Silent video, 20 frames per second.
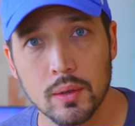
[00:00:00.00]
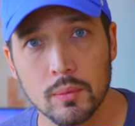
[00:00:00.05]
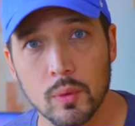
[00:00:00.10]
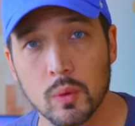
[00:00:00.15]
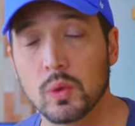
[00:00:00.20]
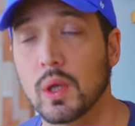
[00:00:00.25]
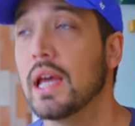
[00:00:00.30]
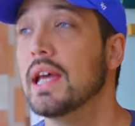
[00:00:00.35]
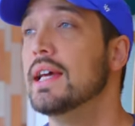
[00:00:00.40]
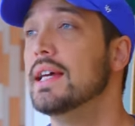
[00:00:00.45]

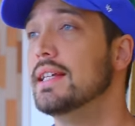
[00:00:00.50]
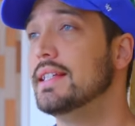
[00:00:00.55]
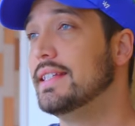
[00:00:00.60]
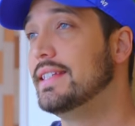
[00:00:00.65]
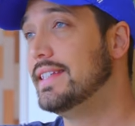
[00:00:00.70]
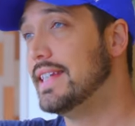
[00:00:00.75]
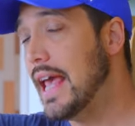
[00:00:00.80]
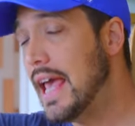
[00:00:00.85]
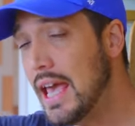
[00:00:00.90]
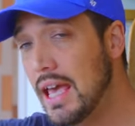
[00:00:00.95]
もう本当に
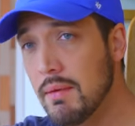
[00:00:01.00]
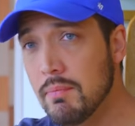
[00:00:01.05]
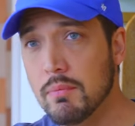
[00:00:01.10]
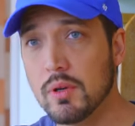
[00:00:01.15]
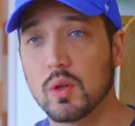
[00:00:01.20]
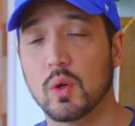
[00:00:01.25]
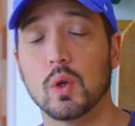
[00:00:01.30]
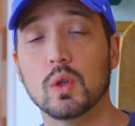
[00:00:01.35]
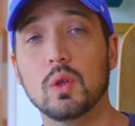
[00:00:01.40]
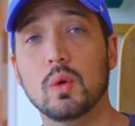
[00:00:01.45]
全
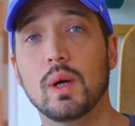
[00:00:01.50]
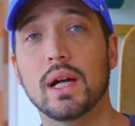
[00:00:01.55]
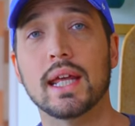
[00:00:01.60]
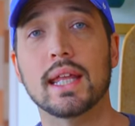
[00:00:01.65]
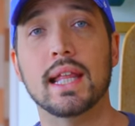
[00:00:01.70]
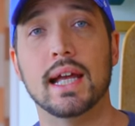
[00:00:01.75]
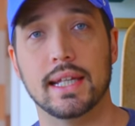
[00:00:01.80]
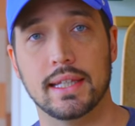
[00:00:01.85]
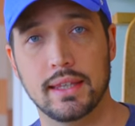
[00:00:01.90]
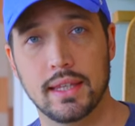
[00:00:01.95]
部断
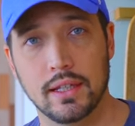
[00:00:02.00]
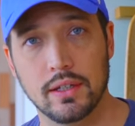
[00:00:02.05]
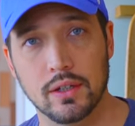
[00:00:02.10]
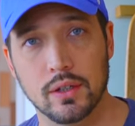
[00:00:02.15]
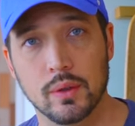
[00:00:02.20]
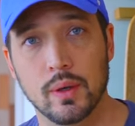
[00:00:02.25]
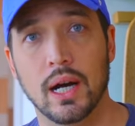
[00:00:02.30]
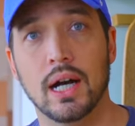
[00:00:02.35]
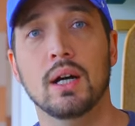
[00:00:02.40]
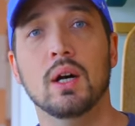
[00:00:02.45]
らないってい
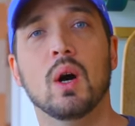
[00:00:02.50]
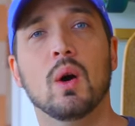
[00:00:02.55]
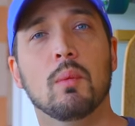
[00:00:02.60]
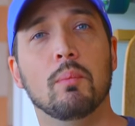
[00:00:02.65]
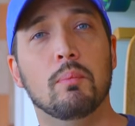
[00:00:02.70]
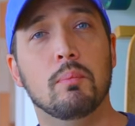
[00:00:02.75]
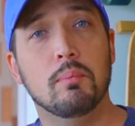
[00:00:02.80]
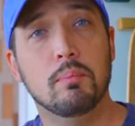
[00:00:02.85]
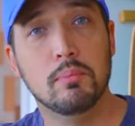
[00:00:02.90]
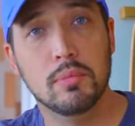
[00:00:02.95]
うのは
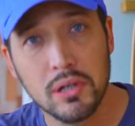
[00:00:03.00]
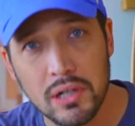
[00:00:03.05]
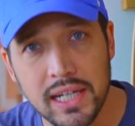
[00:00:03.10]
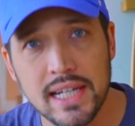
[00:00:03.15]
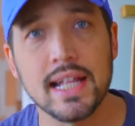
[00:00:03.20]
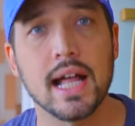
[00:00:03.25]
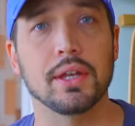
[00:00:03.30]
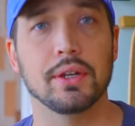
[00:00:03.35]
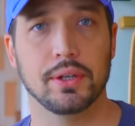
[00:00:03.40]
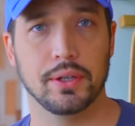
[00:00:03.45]
無
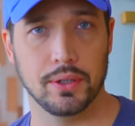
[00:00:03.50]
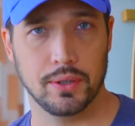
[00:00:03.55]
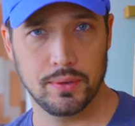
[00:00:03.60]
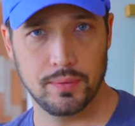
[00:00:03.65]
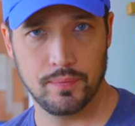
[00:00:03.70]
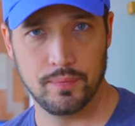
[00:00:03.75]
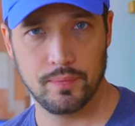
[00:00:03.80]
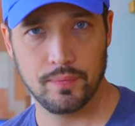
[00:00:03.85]
理なのよ。